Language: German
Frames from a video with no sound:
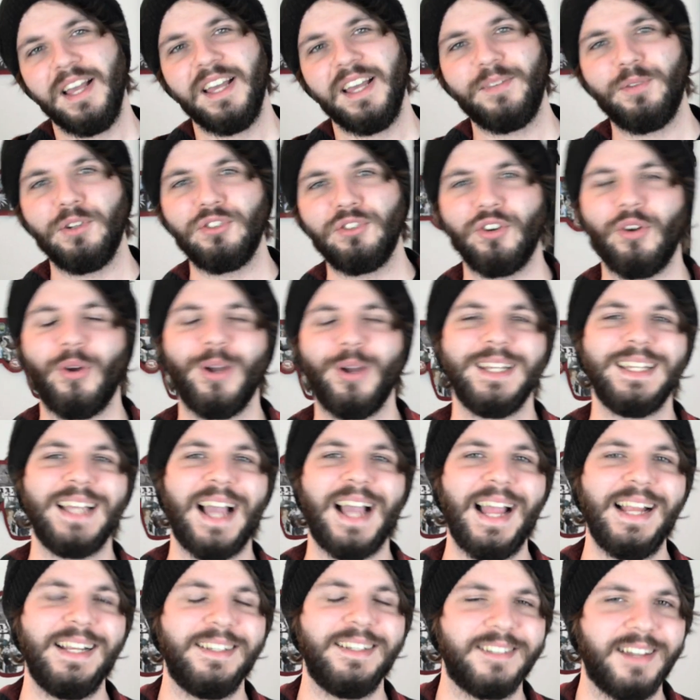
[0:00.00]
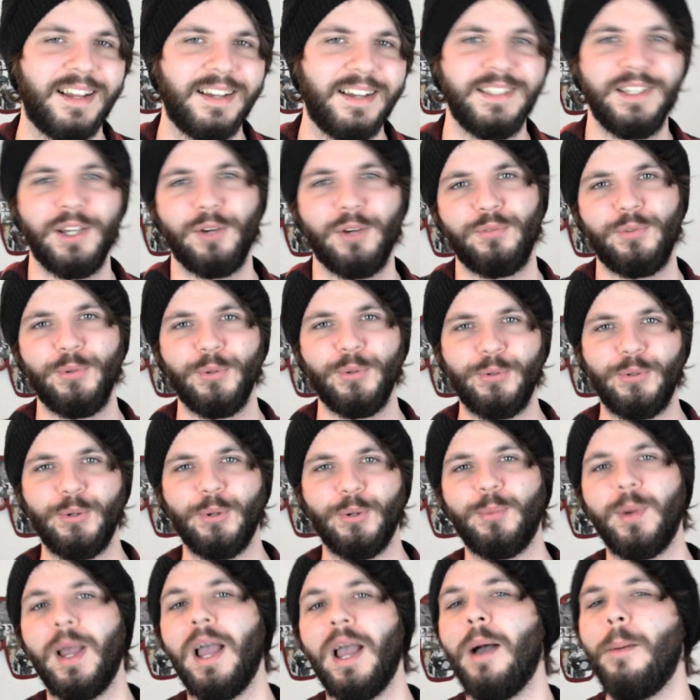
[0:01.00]
ich wünsche euch noch einen geilen Tag hier auf
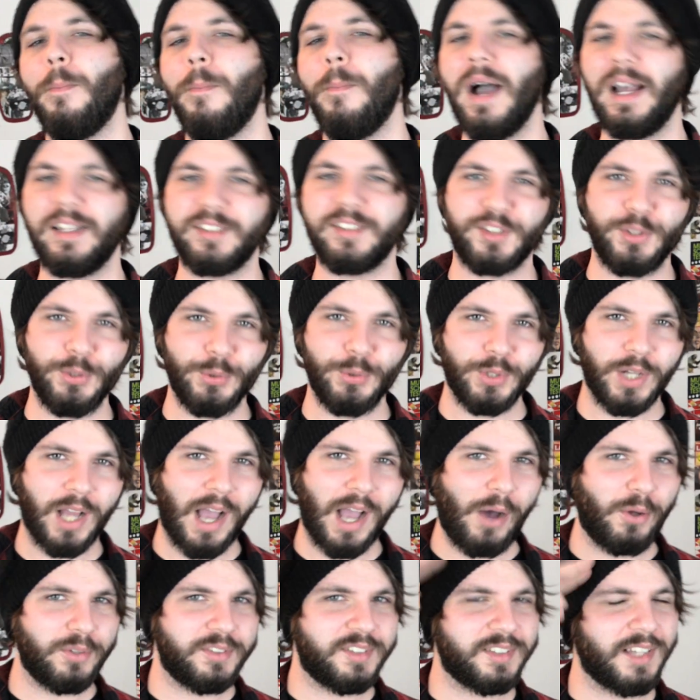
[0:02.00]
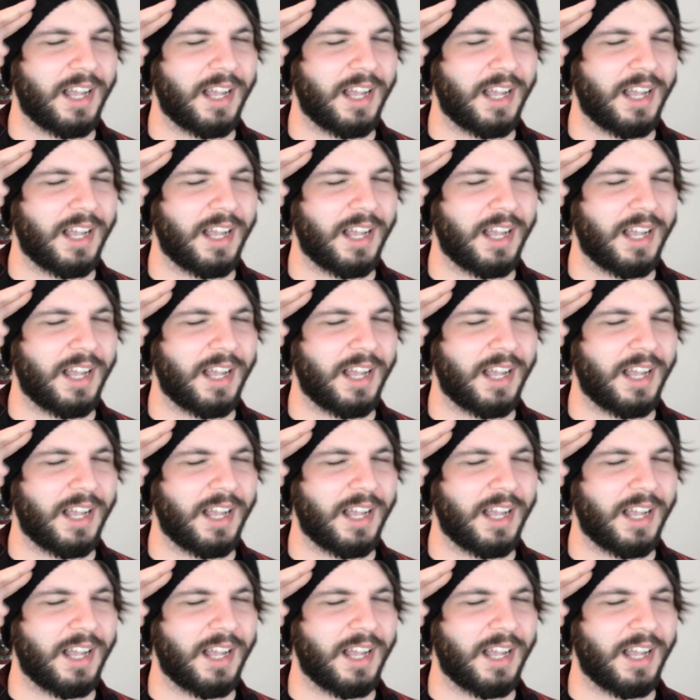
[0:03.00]
YouTube. Macht's gut, haut's